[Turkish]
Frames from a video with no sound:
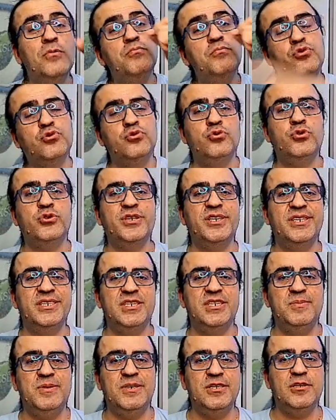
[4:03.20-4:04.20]
bütün organik
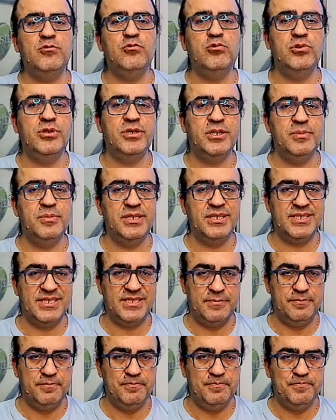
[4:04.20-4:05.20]
kimyada kullanabilirsin.
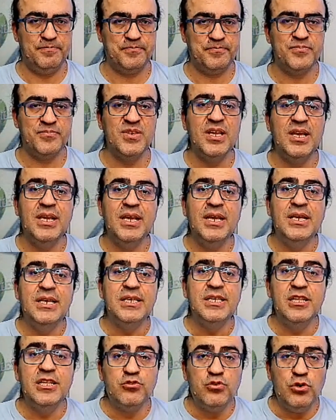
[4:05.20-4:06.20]

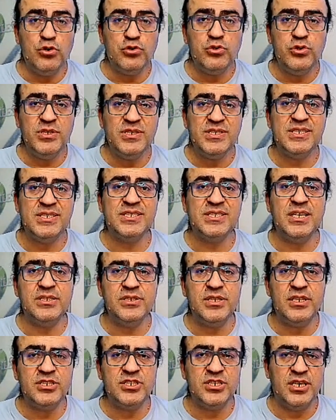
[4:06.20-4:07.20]
İlk 4 üyesi
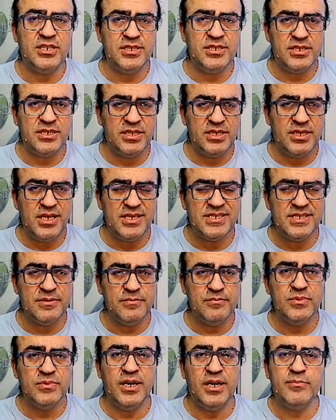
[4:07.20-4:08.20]
standart şartlarda gaz.
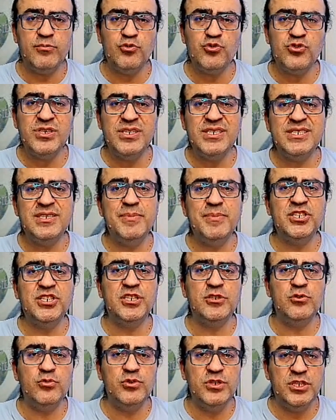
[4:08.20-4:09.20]
Karbon sayısı
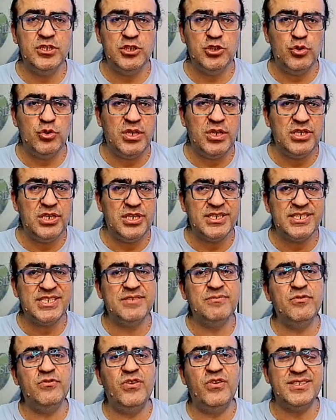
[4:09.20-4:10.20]
5'ten 17'ye olanlar
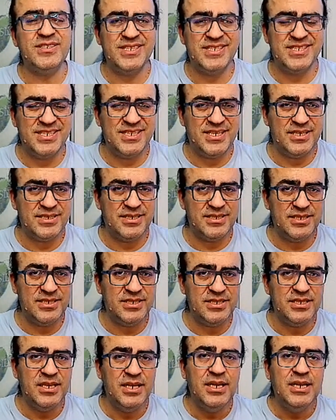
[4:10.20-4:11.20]
sıvı fazlası
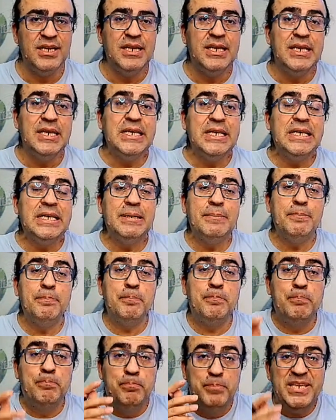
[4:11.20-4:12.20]
katıdır.
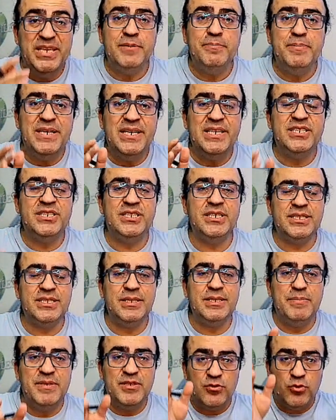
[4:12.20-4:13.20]
Bir
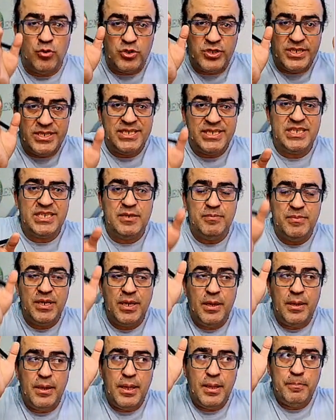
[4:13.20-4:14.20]
bileşikte bir organik
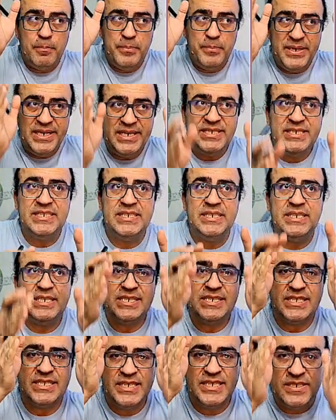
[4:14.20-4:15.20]
kimya bileşik
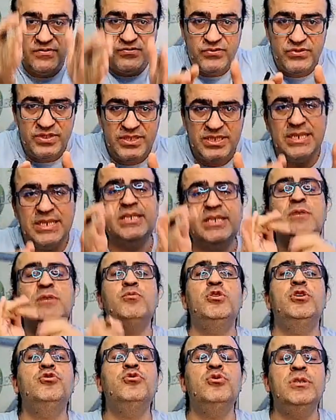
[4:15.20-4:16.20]
sınıfında iki
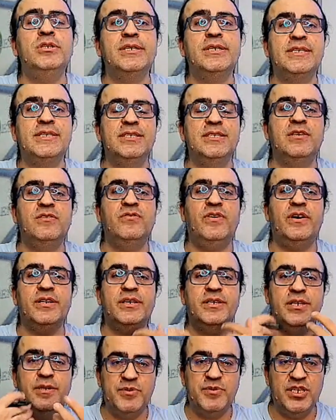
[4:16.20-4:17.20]
molekül arasındaki
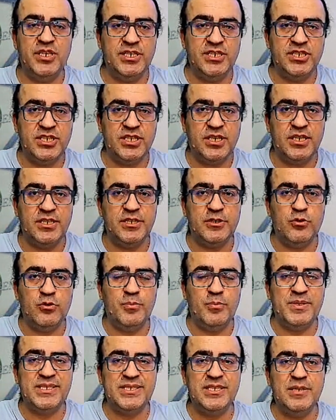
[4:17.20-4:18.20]
farkın hep CH2 kadar
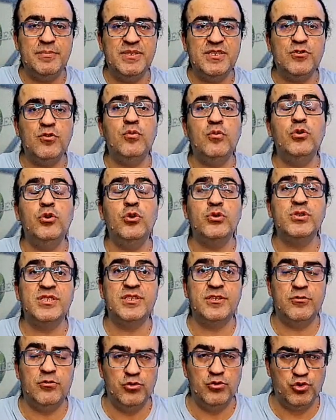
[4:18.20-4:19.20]
olmasına biz homolog
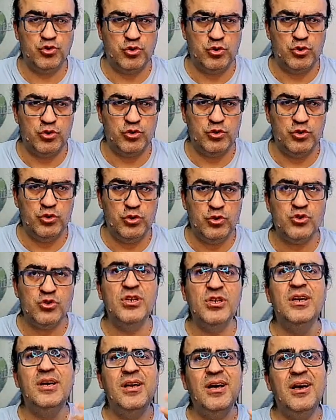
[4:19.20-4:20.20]
sıra oluşturur diyoruz.
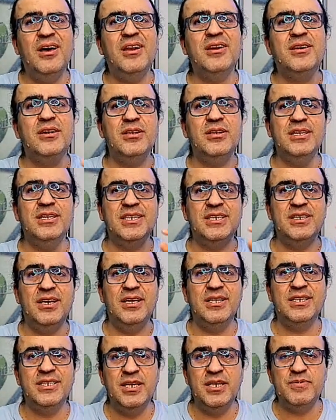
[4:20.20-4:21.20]
Alkan, alken,
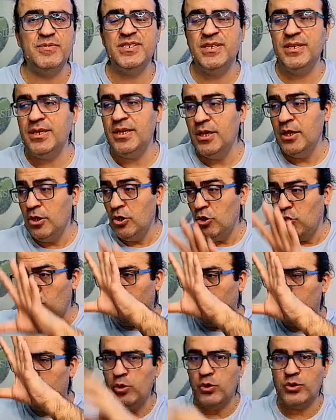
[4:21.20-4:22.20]
alken hepsi
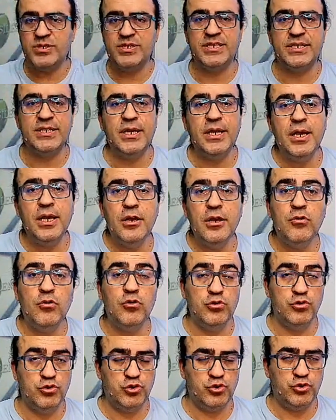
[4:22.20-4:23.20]
homolog sıra
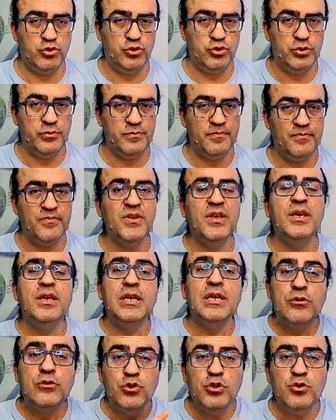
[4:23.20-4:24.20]
oluşturur.
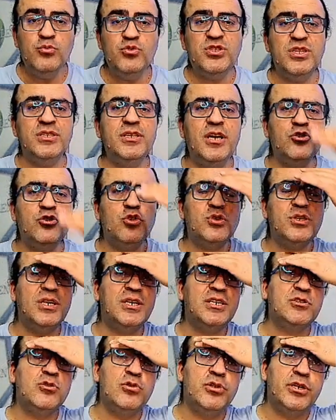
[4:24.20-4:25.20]
Günümüzde daha çok
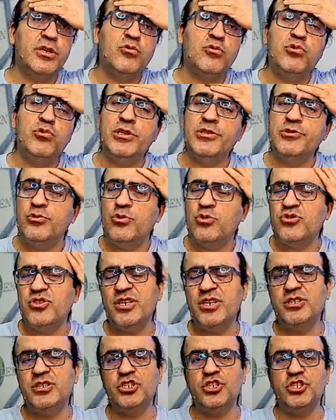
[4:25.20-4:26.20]
yakıt olarak kullanıyoruz.
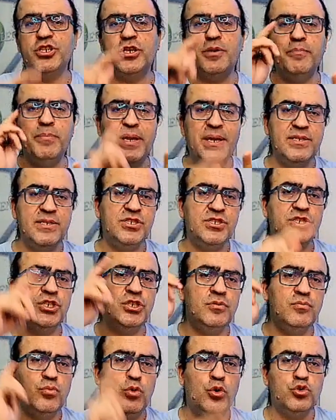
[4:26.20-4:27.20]
Arkadaşlar benzin,
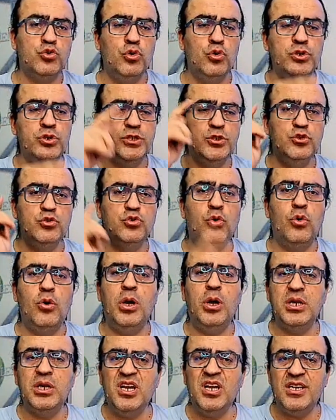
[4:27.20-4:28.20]
motorin,
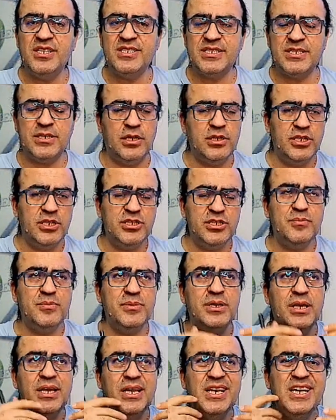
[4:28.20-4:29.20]
doğalgaz anladın
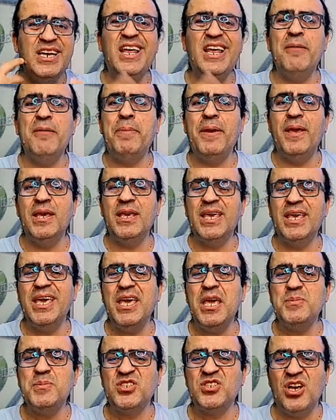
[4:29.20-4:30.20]
mı? LPG
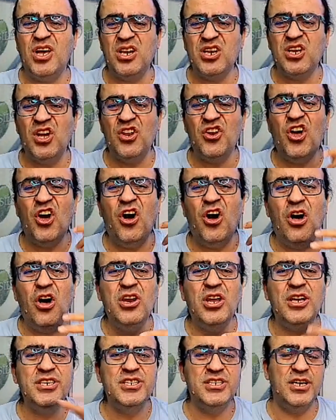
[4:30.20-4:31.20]
hepsi alkan.
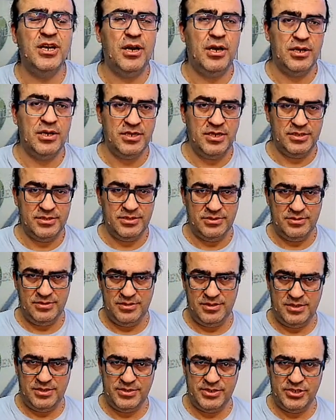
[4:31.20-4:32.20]
Alayı alkan.
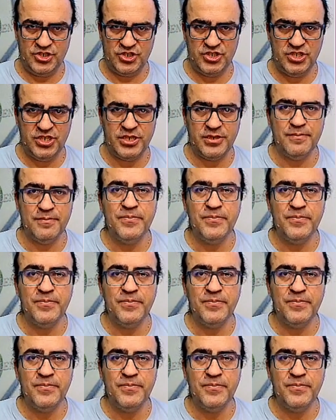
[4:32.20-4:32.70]
Anlaştık.